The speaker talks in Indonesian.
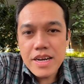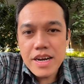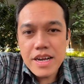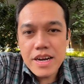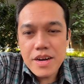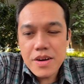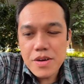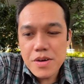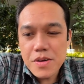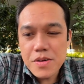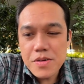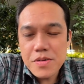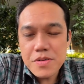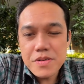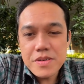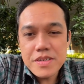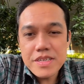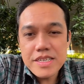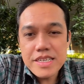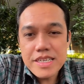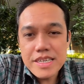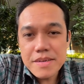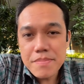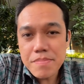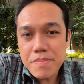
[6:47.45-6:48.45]

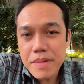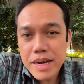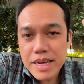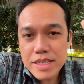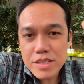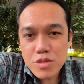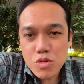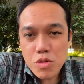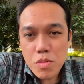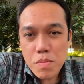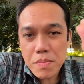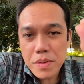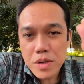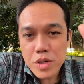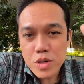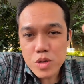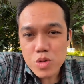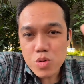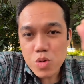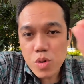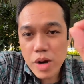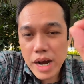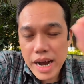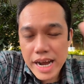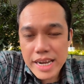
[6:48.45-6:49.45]
kalau batu
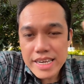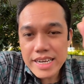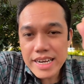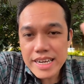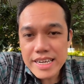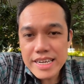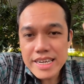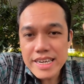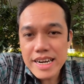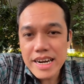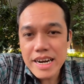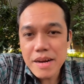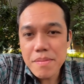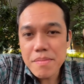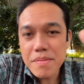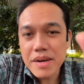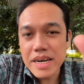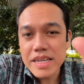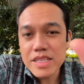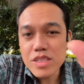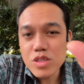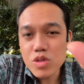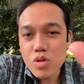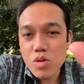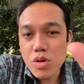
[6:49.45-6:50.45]
empedu itu hanya di
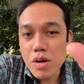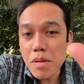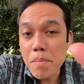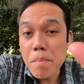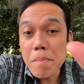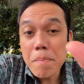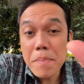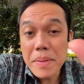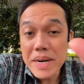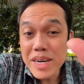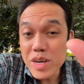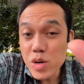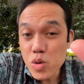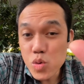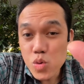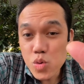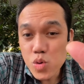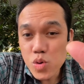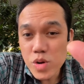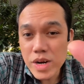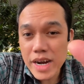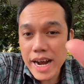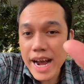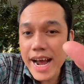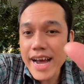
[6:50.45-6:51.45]
dalam kantong
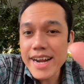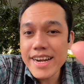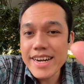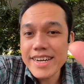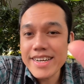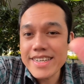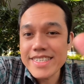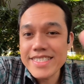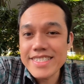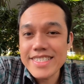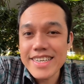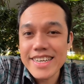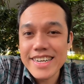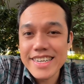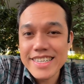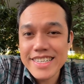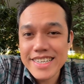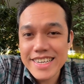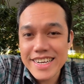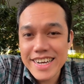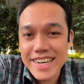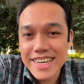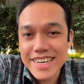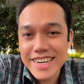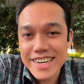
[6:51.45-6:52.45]
empedu nggak ada
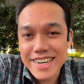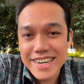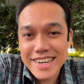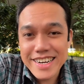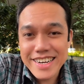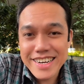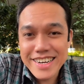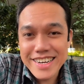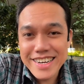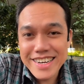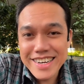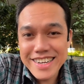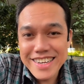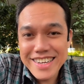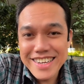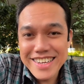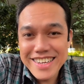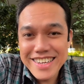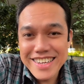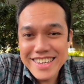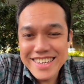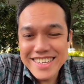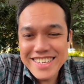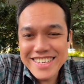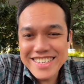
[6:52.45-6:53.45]
gejalanya kak Iren
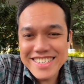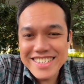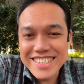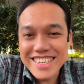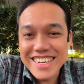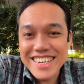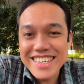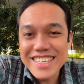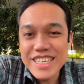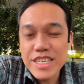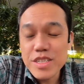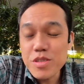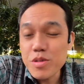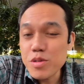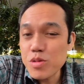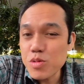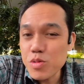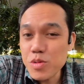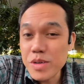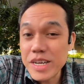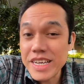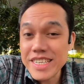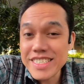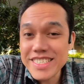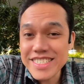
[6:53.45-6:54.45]
jadi
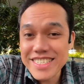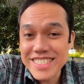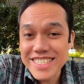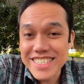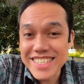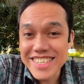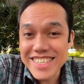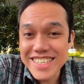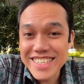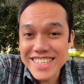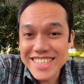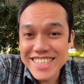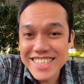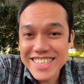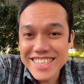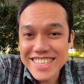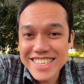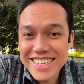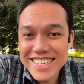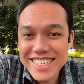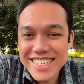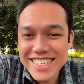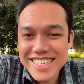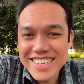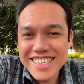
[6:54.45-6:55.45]
itu sugesti
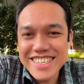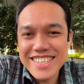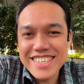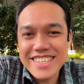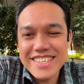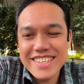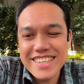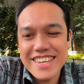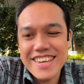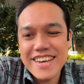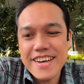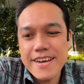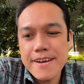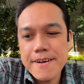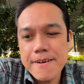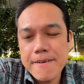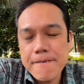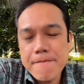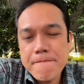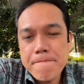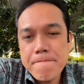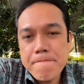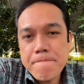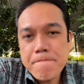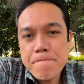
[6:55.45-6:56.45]

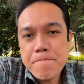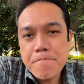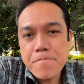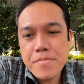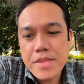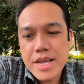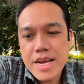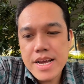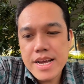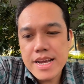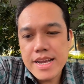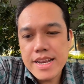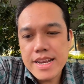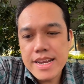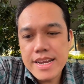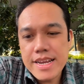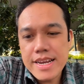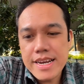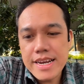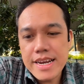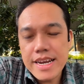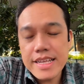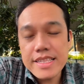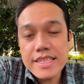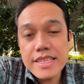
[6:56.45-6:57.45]
ya nah
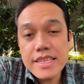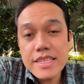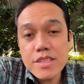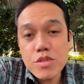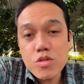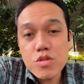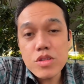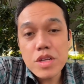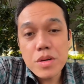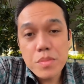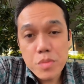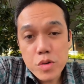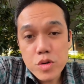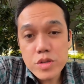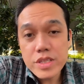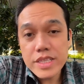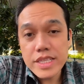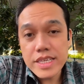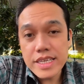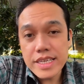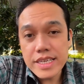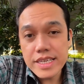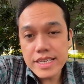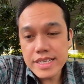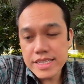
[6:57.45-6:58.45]
nanti itu
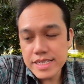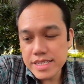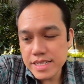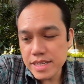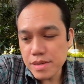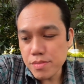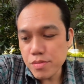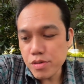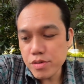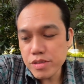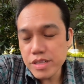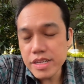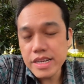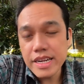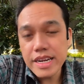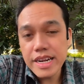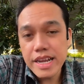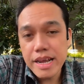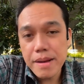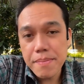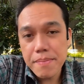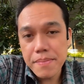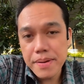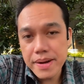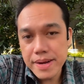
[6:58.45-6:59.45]
terbukti terbukti
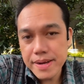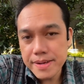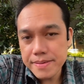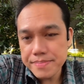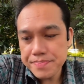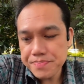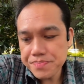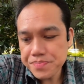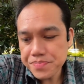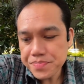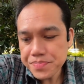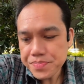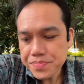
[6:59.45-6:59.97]
dari apa